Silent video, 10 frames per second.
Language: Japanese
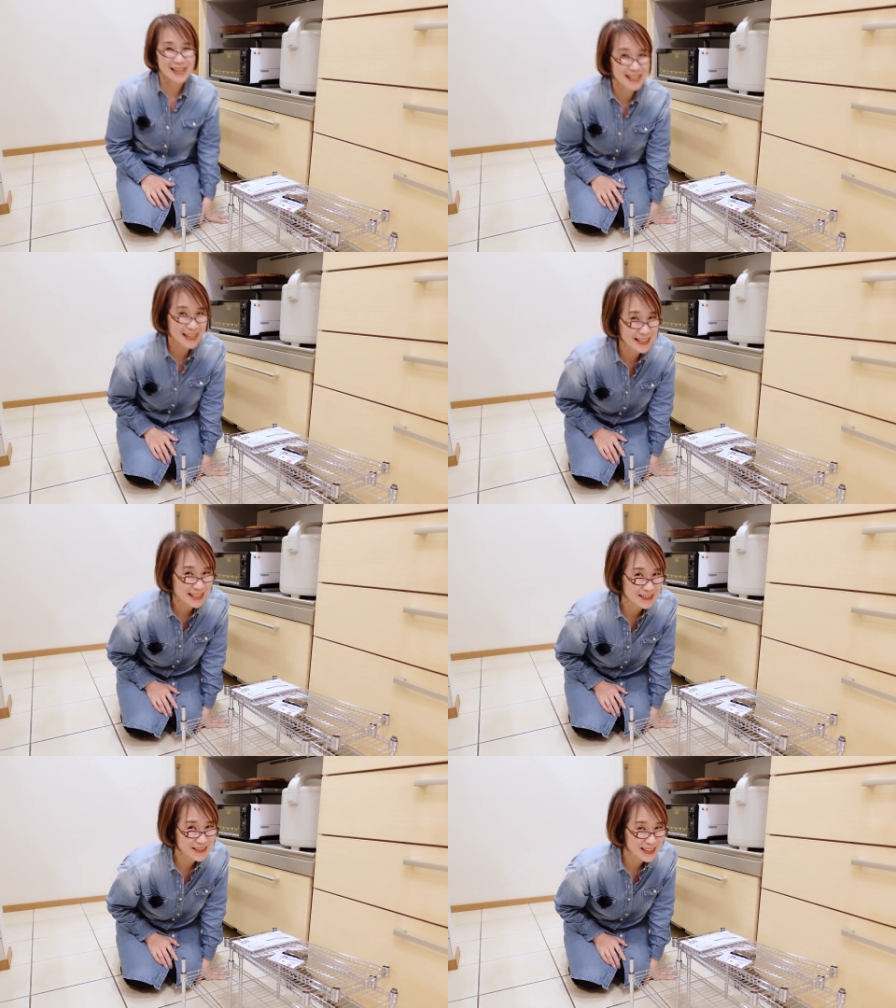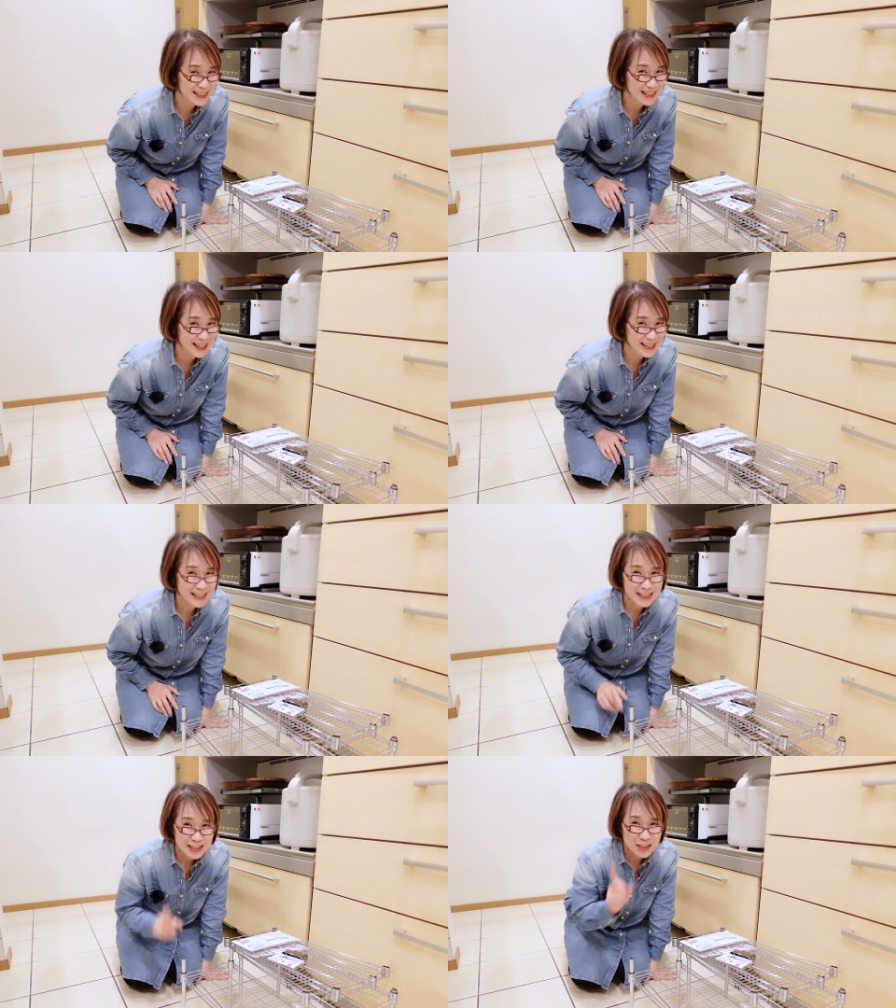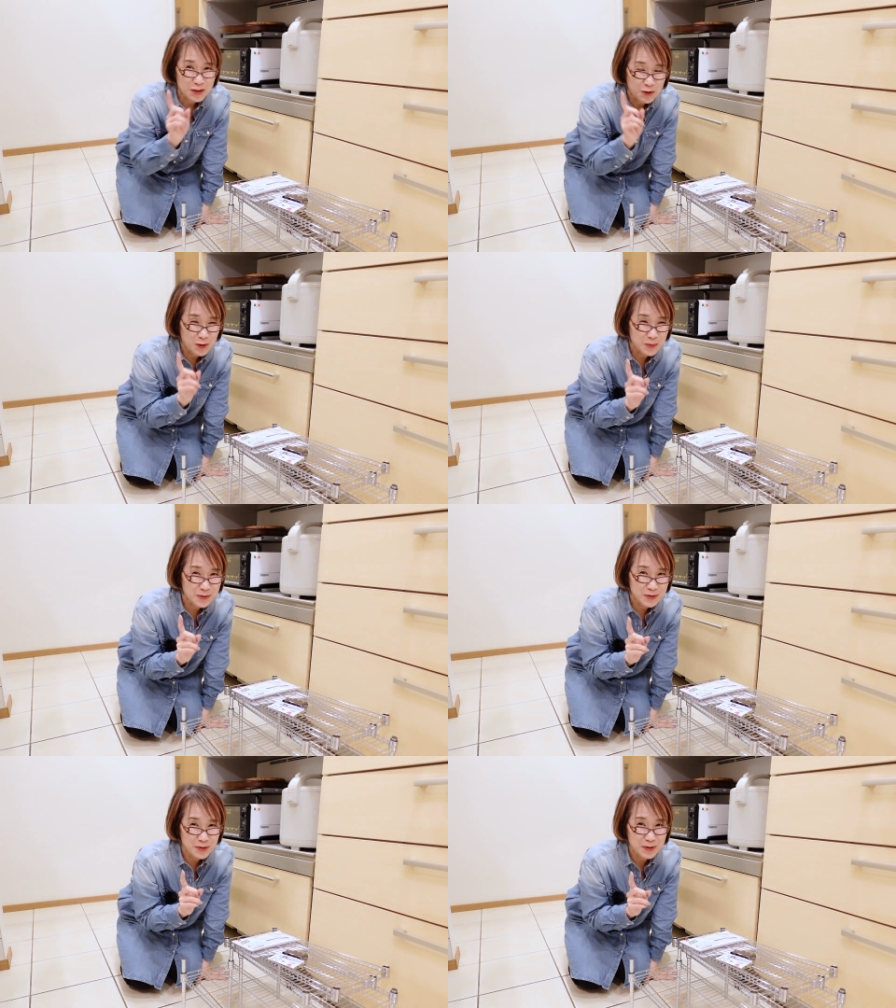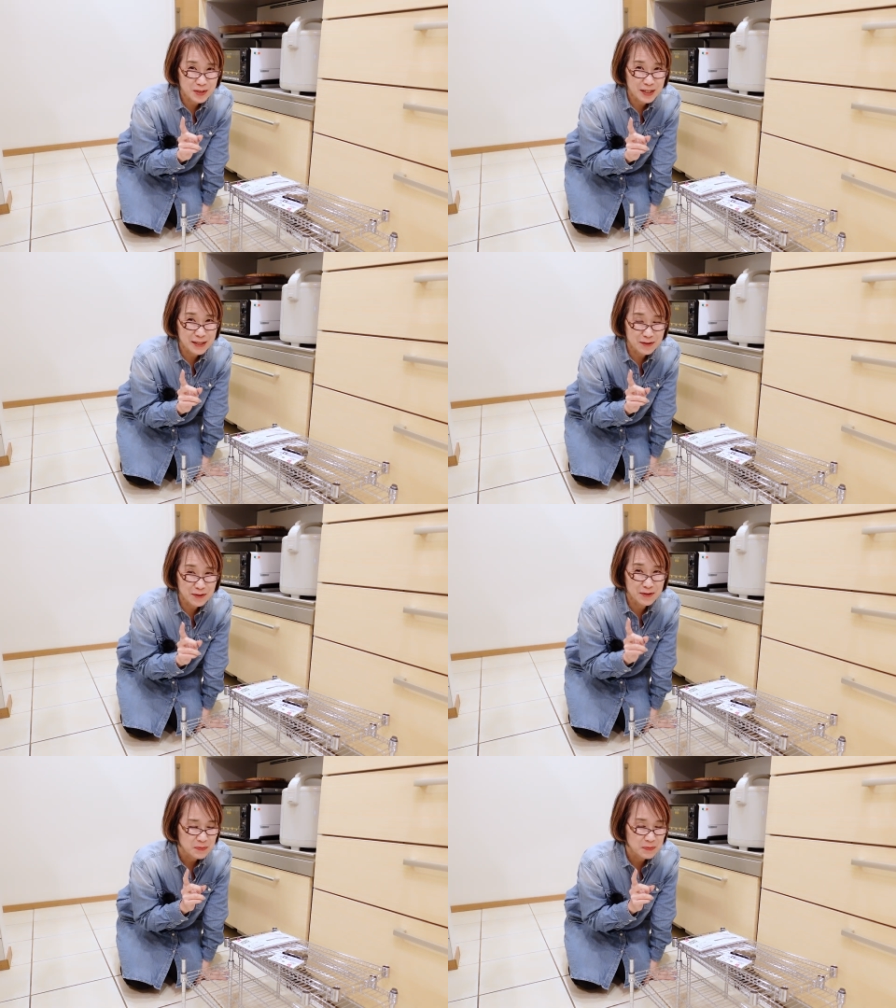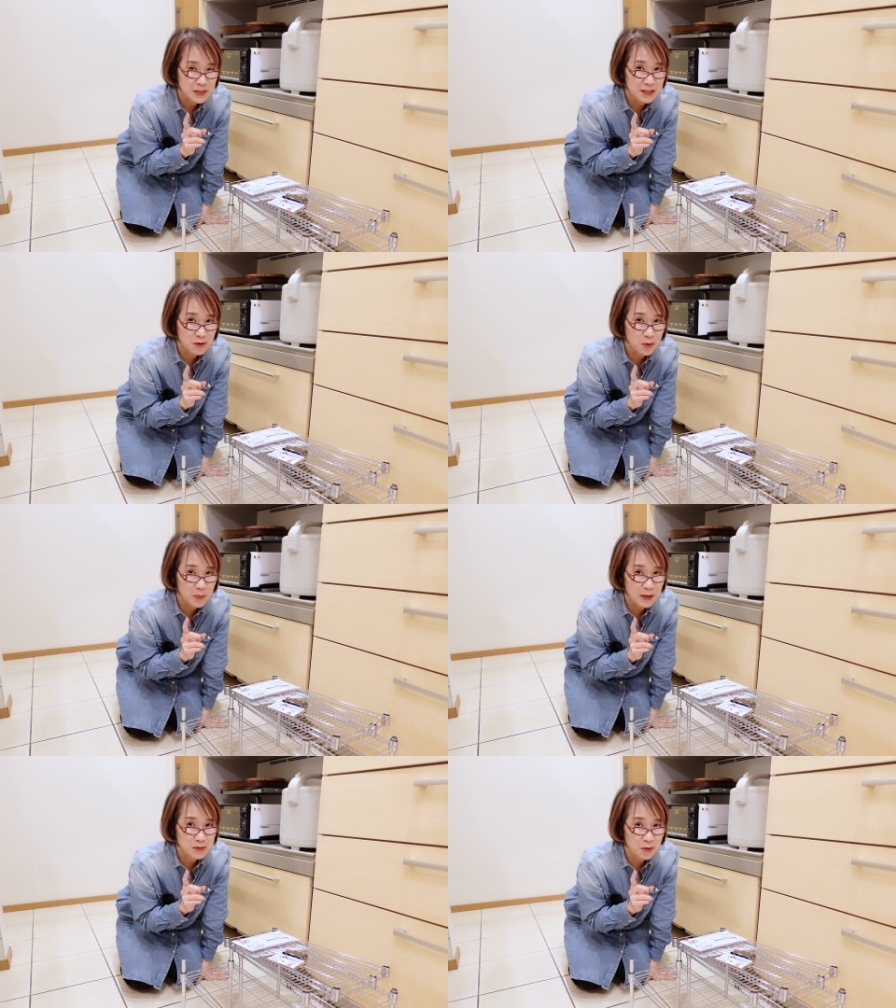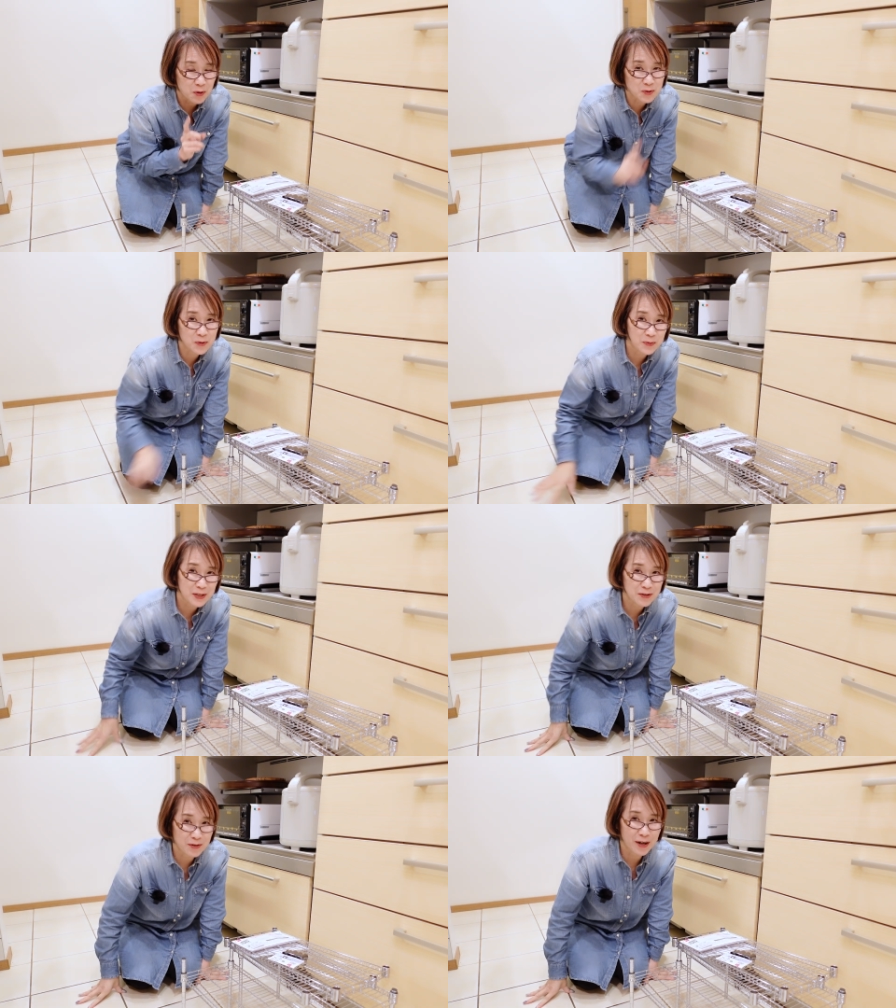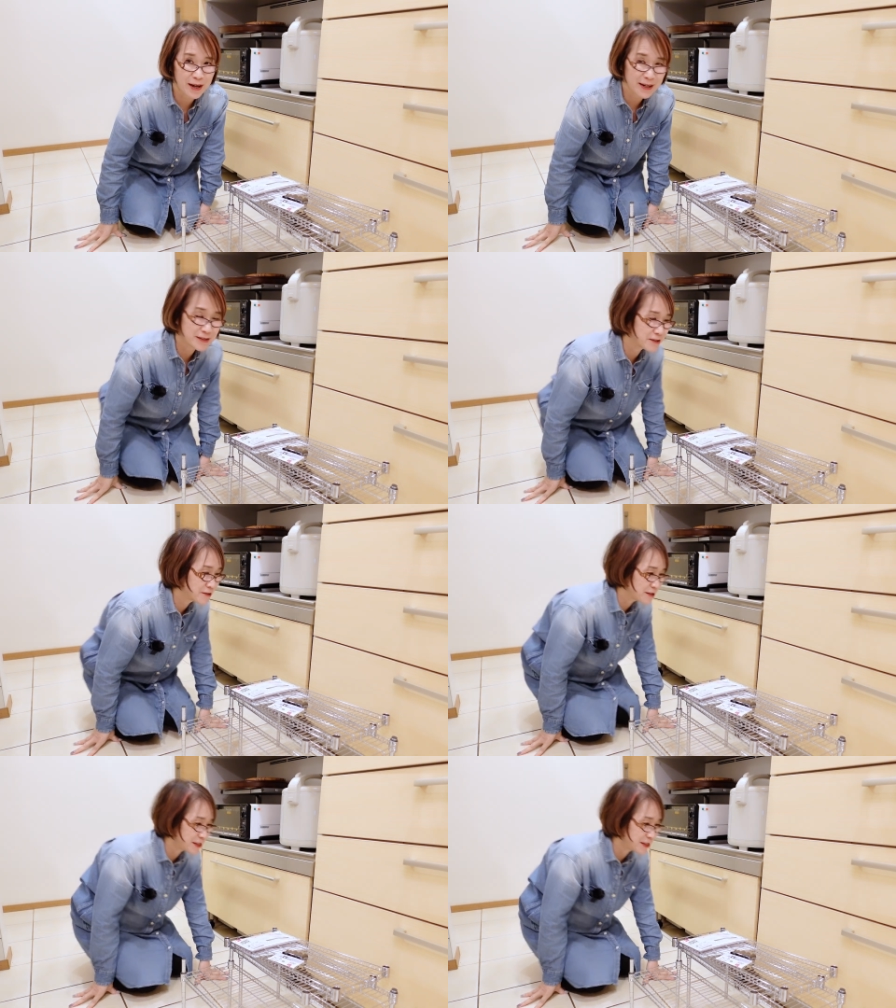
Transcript: 新しく買ったオーブントースターとミニコンパクトホットプレートが入るよう